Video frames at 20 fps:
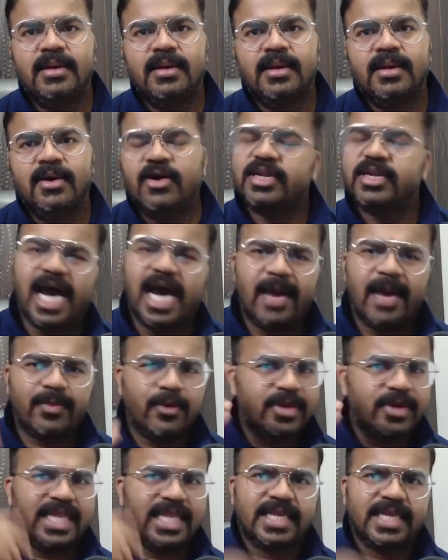और
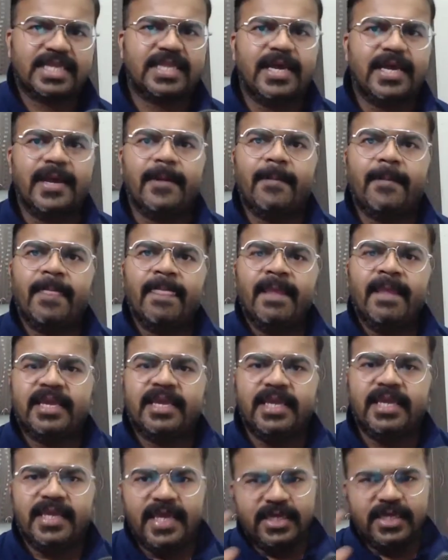आपको क्या लगता है
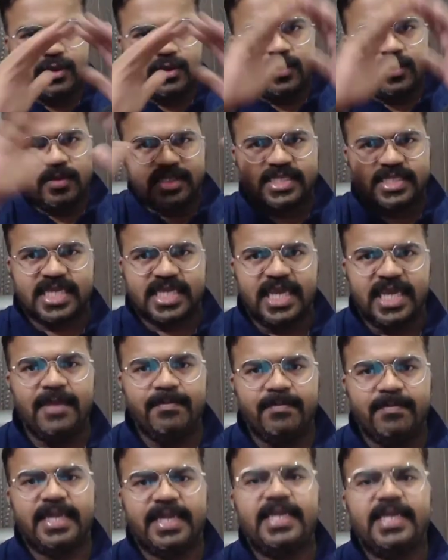कि ये जो
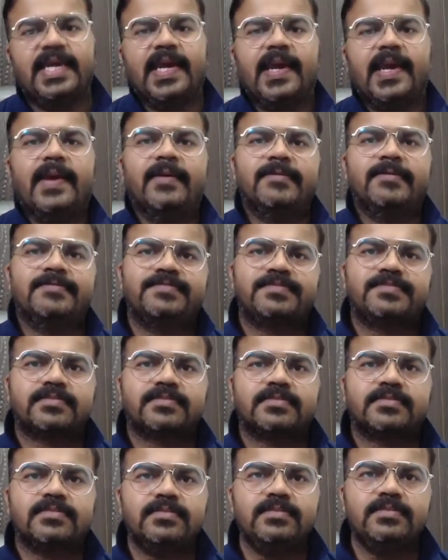स्कीम बनी है
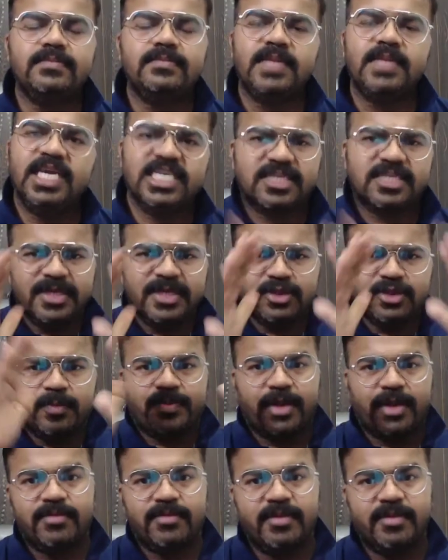इसमें जो
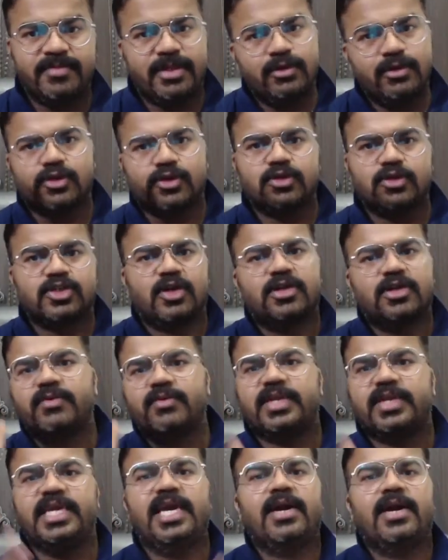प्रॉब्लम थी उसको सॉर्ट
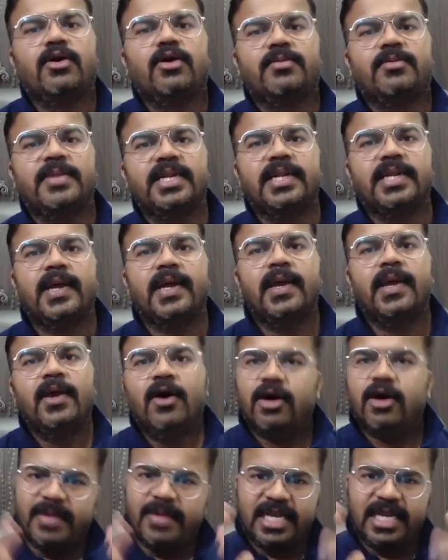आउट किया गवर्नमेंट ने
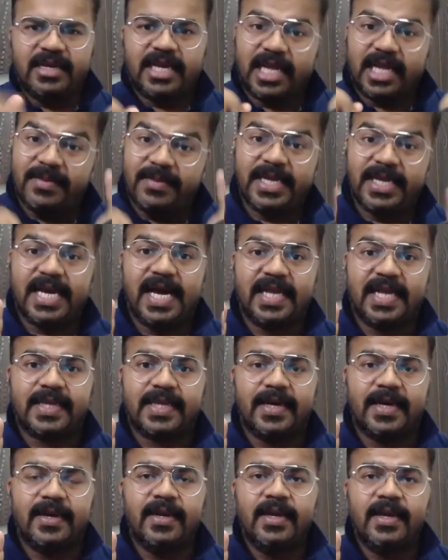और मैंने कल भी कहा
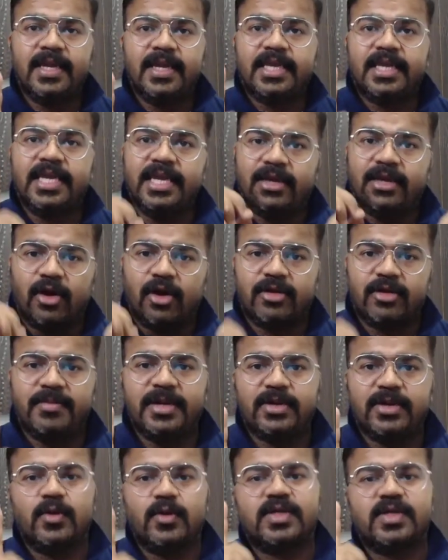था कि
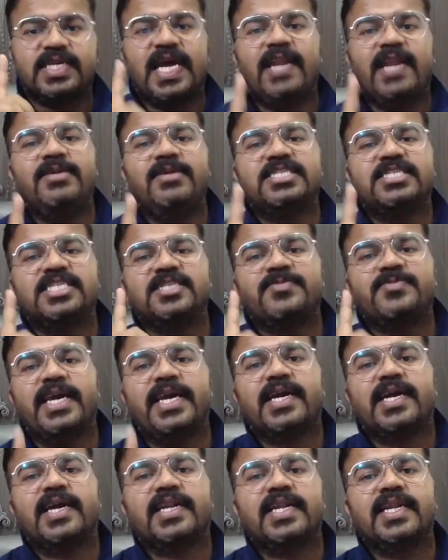गवर्नमेंट को ट्रायल बेसिस पे
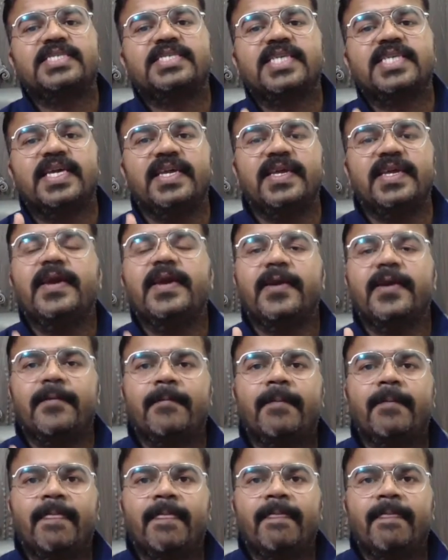करना चाहिए
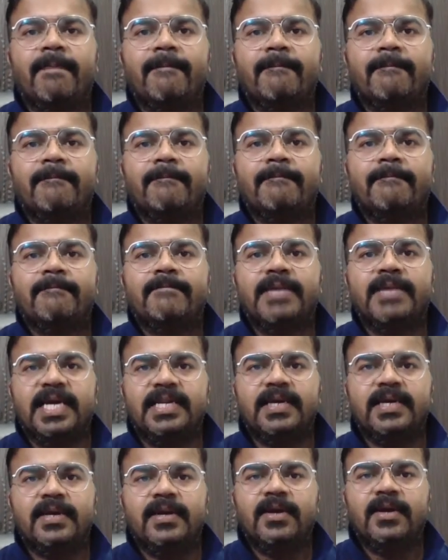है
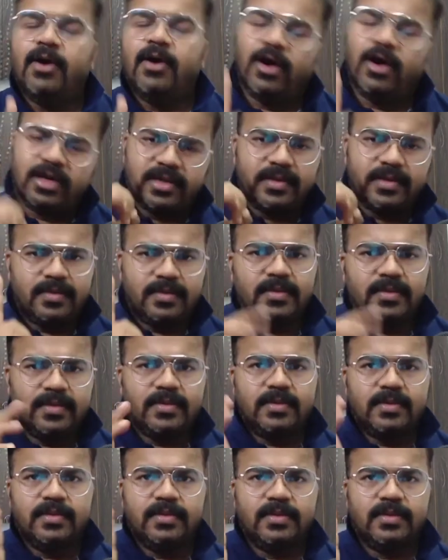ना और
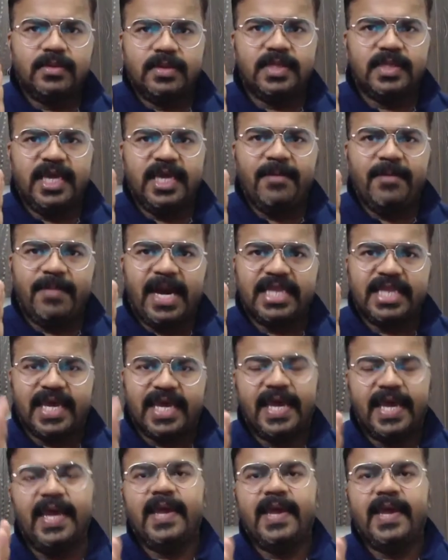ये बात है